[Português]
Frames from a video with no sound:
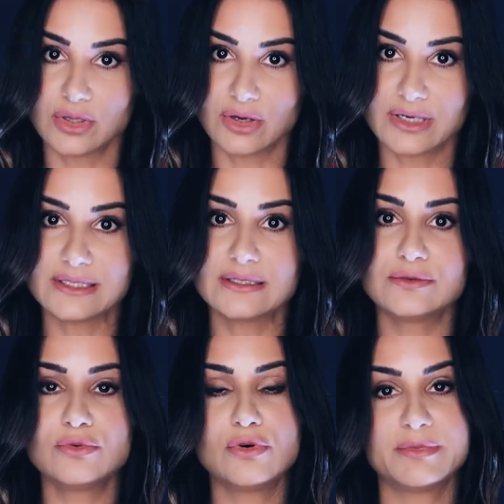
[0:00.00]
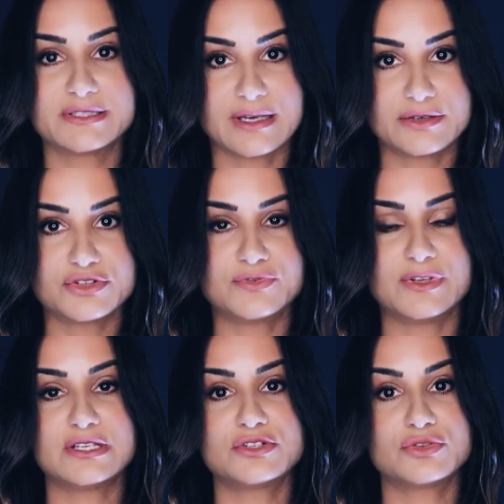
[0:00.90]
coloca um comentário
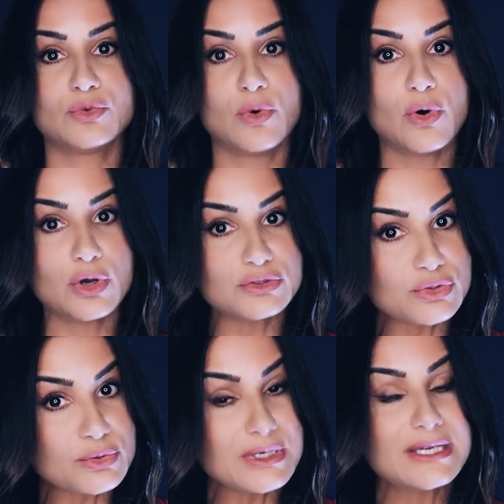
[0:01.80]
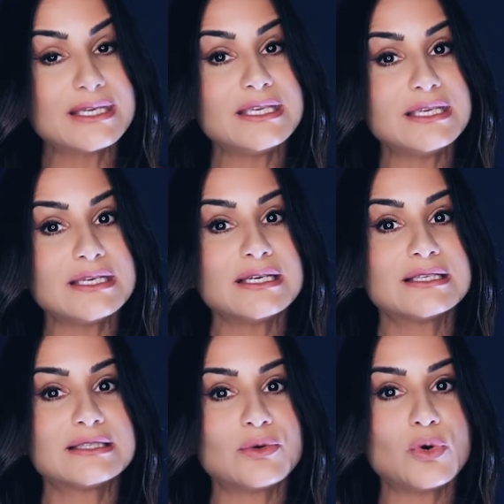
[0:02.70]
diferente do outro e
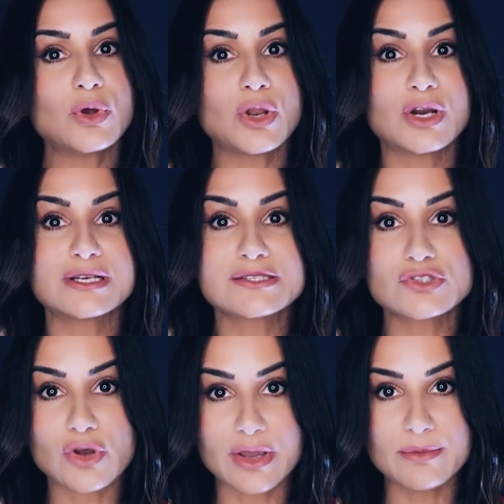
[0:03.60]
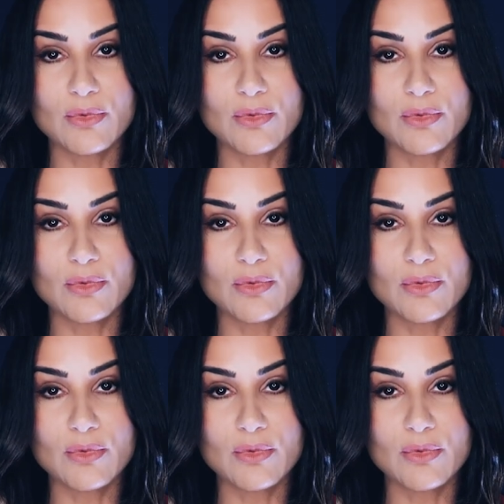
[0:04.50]
não coloca só